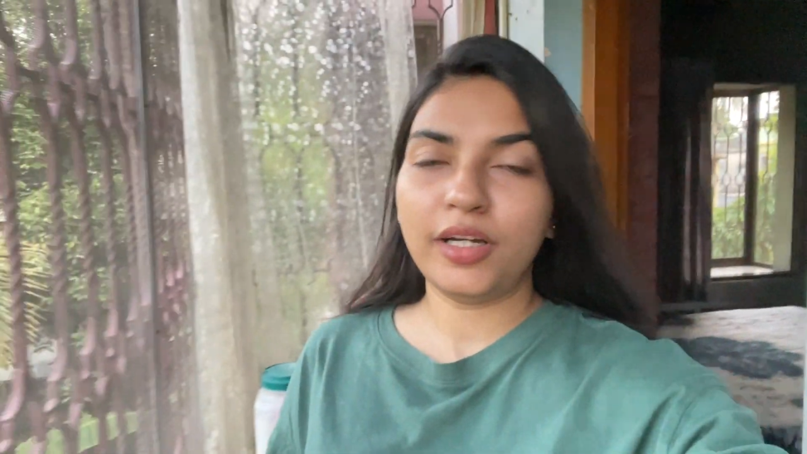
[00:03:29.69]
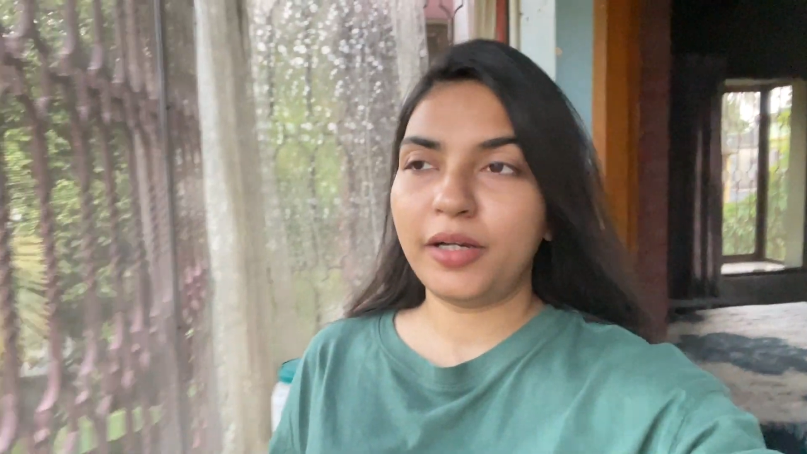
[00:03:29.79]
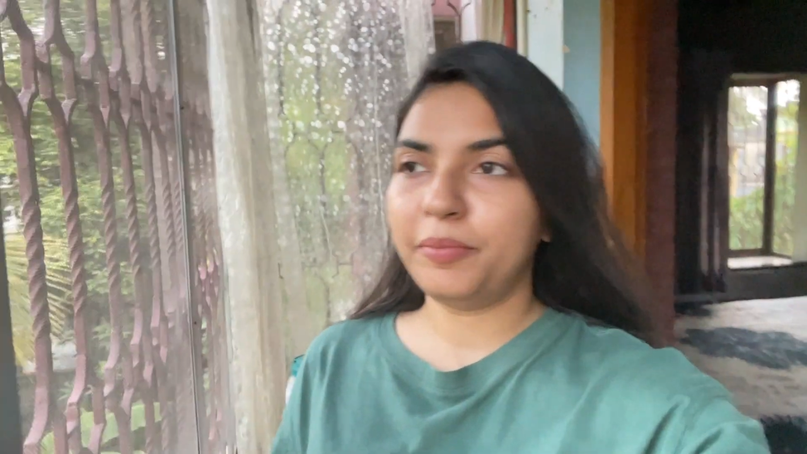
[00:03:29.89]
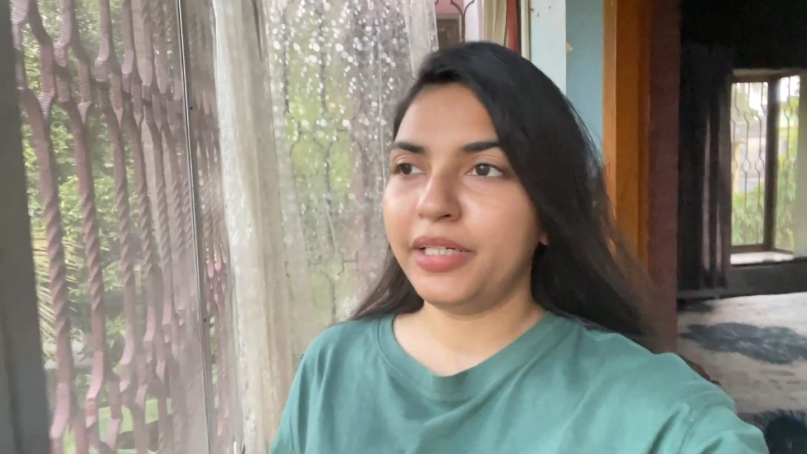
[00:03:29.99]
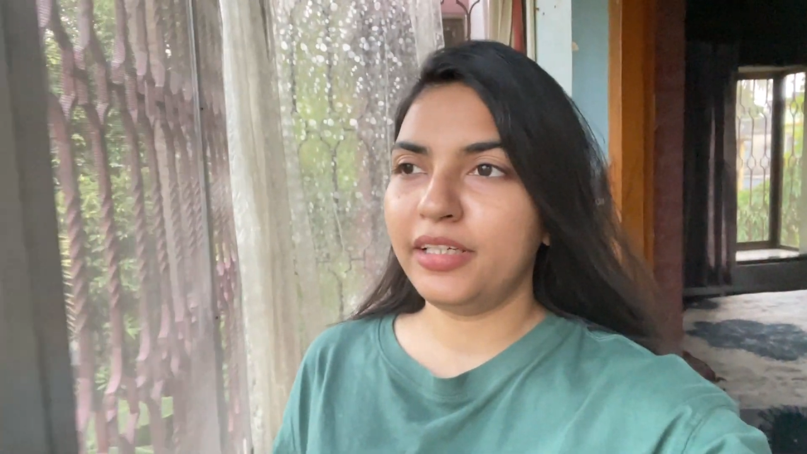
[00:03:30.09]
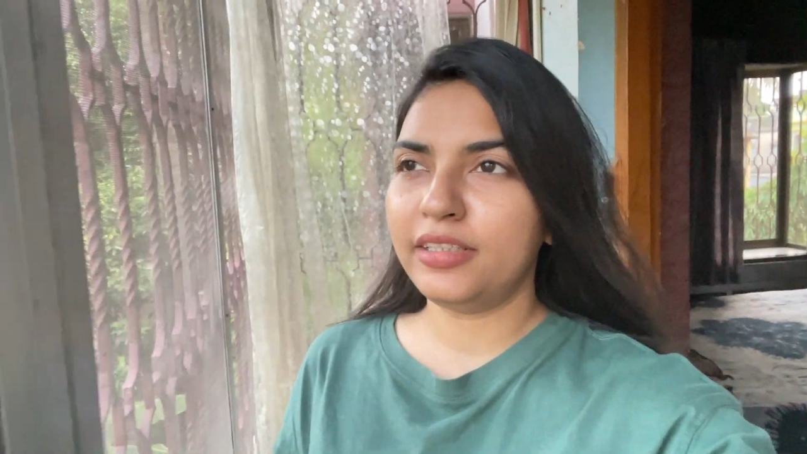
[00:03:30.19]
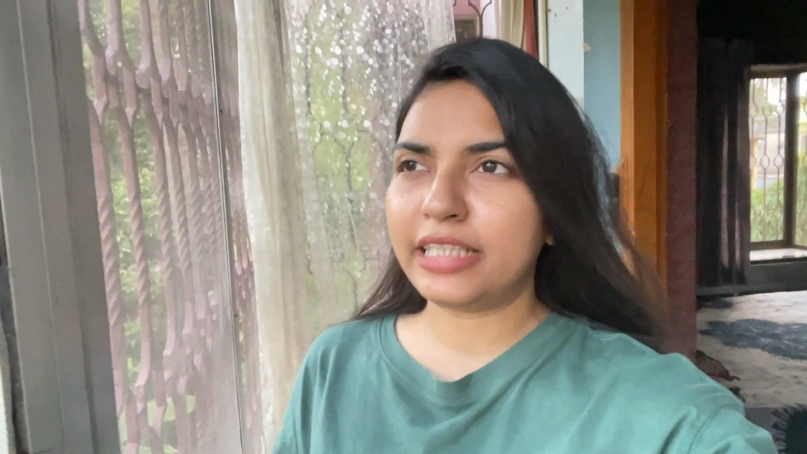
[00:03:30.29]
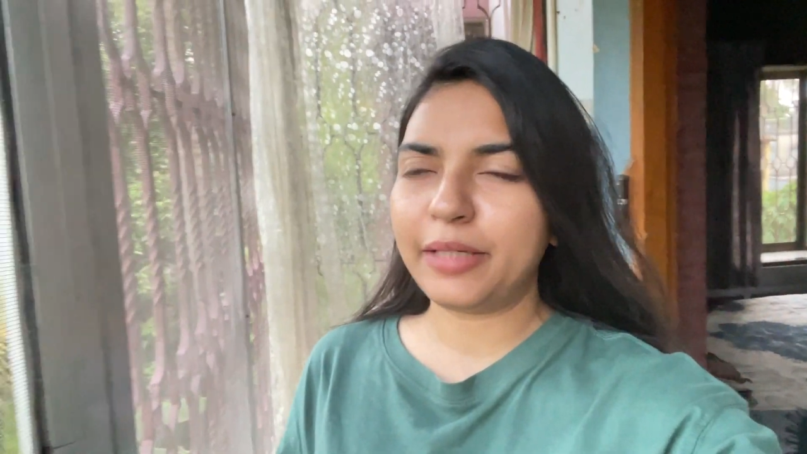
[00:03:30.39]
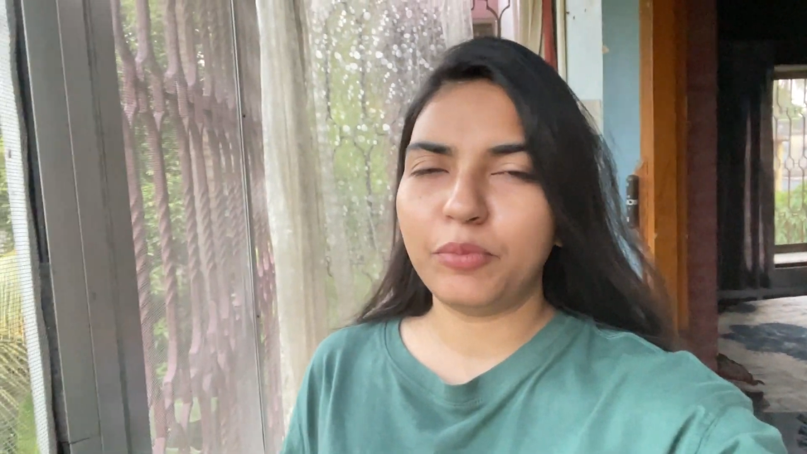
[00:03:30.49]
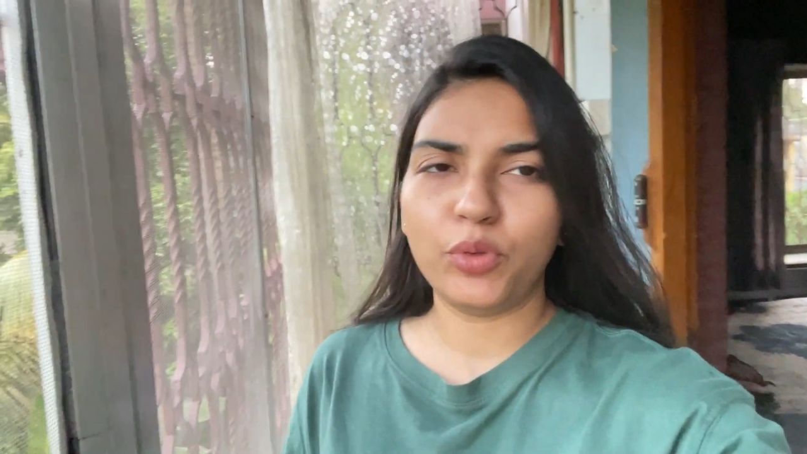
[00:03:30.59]
अभी
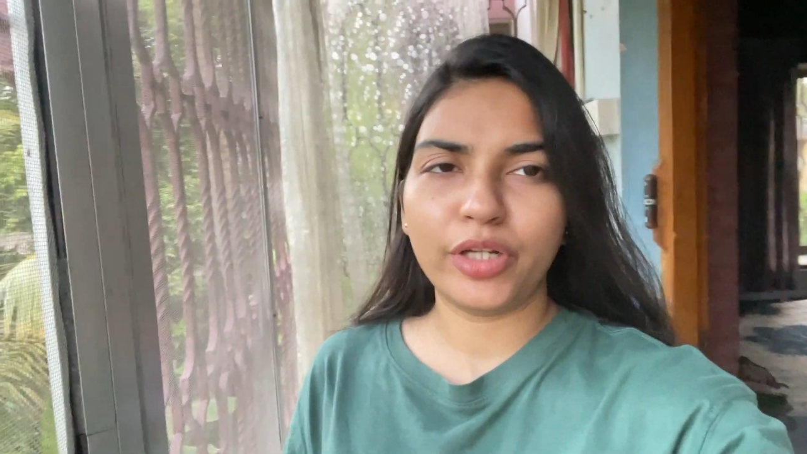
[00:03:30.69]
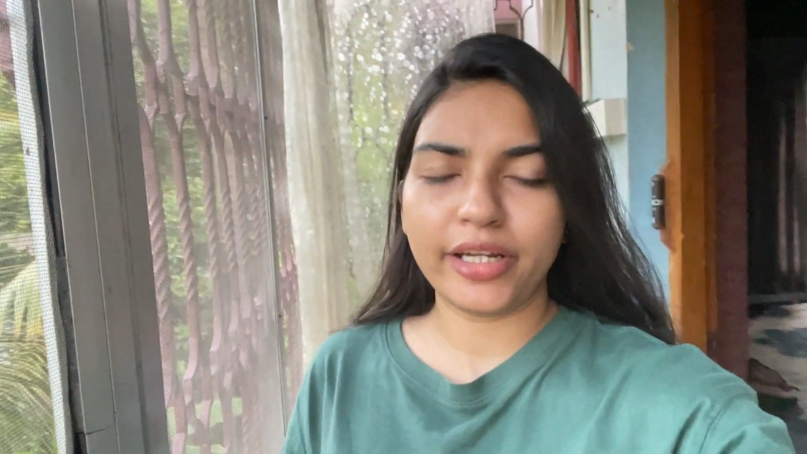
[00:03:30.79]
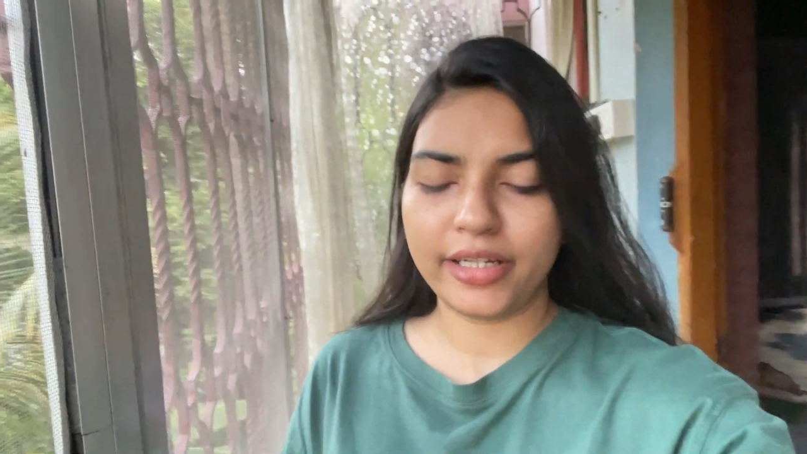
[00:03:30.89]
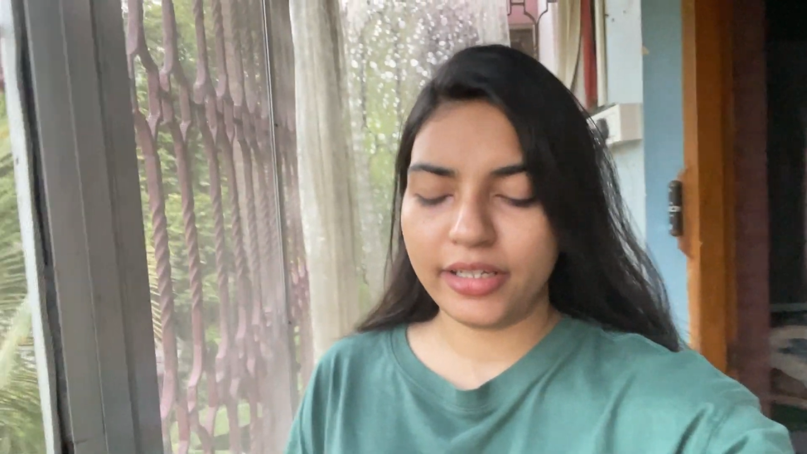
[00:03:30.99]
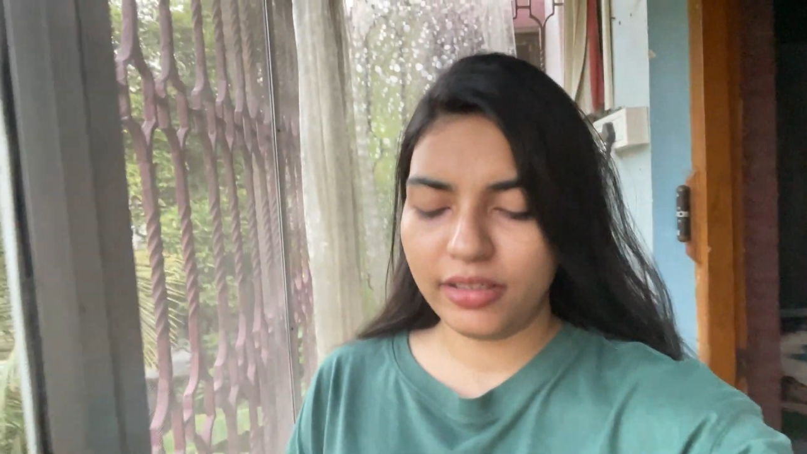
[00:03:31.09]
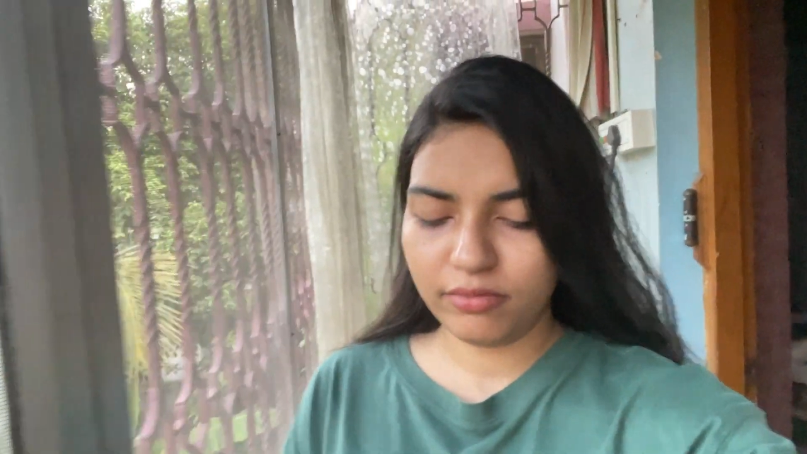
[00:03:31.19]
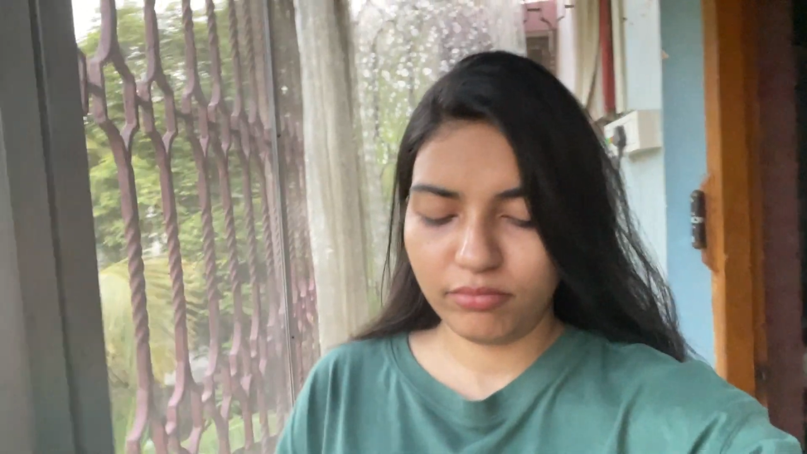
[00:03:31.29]
टाइम हो रहा है